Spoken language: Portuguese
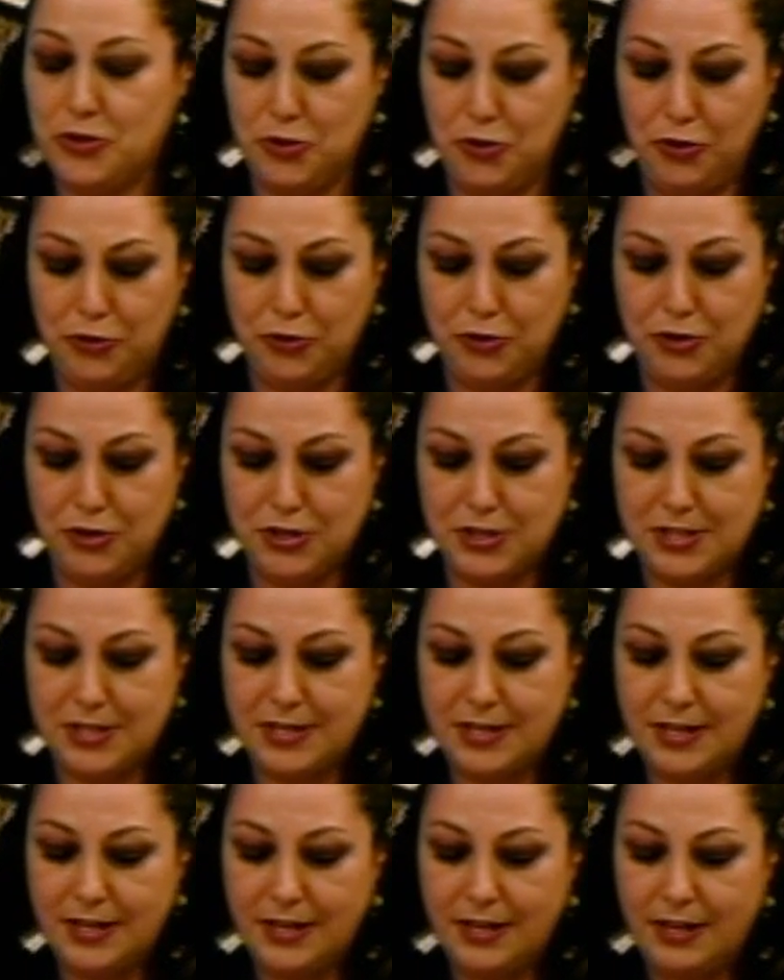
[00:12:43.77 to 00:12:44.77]
juntos
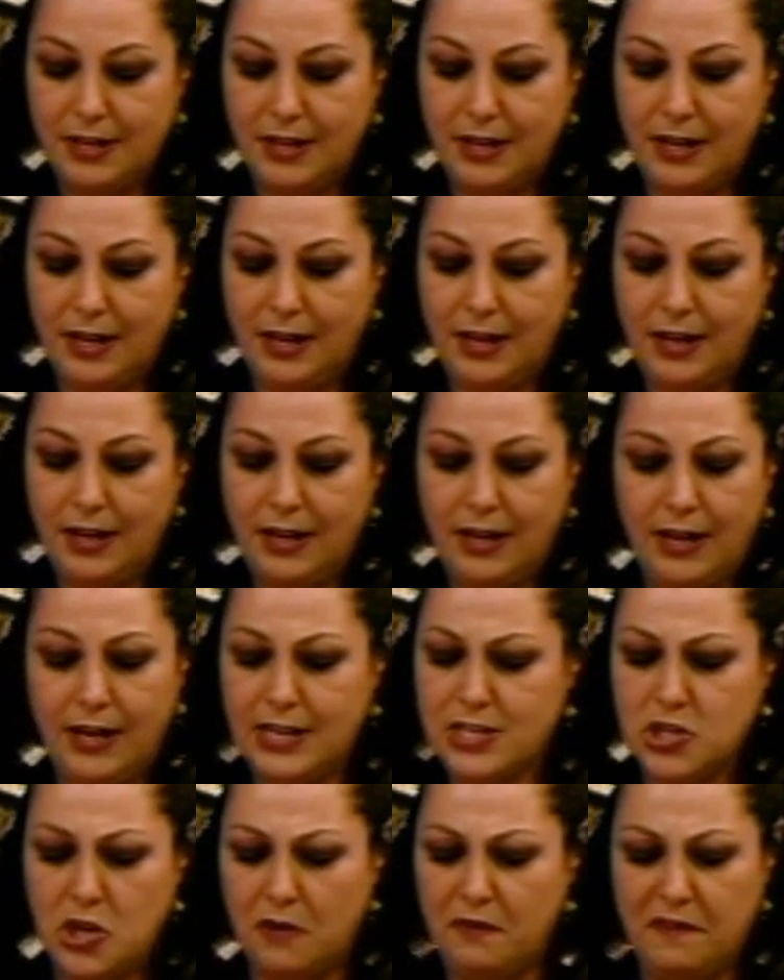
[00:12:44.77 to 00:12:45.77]

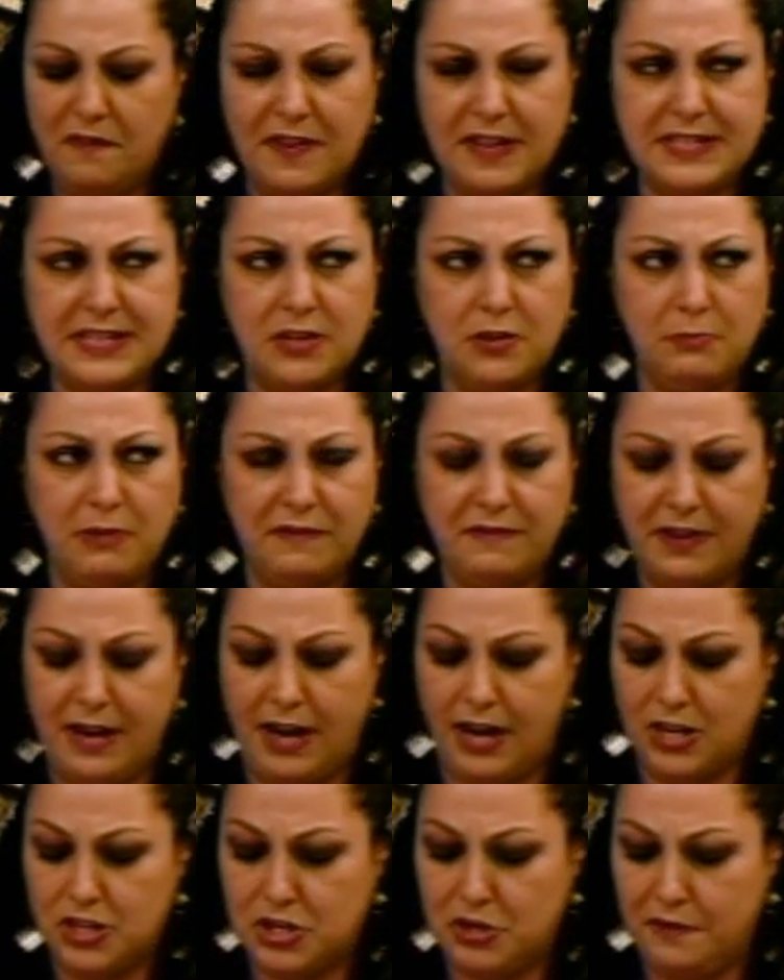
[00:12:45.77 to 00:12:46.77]
resolvem fazer uma
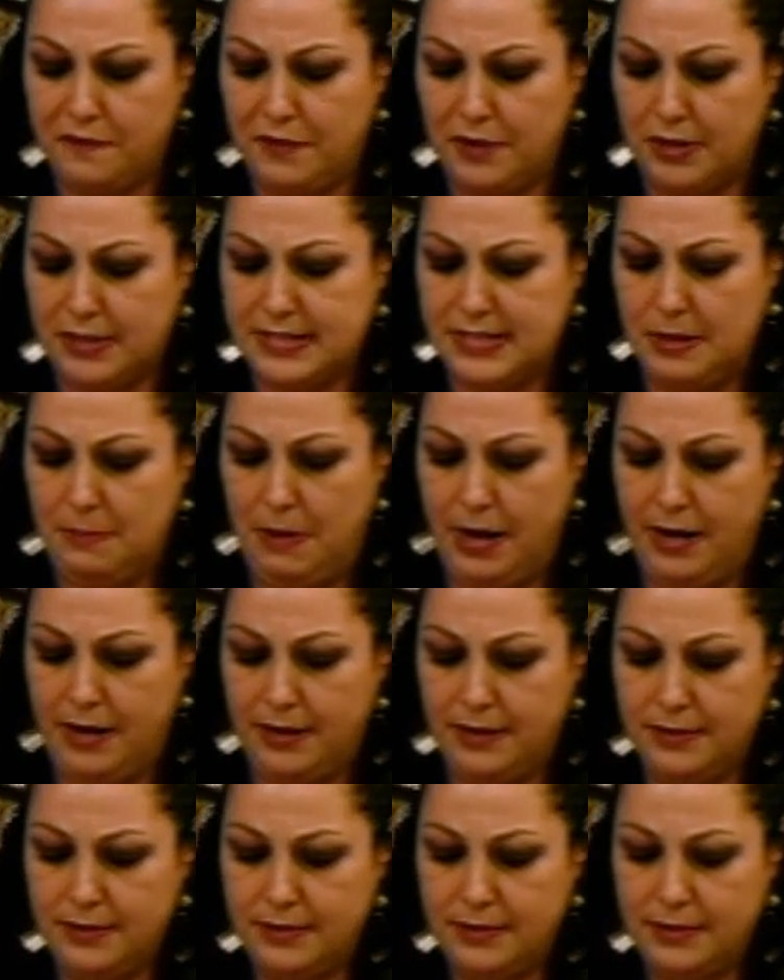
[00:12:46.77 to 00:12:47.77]
viagem no final de semana.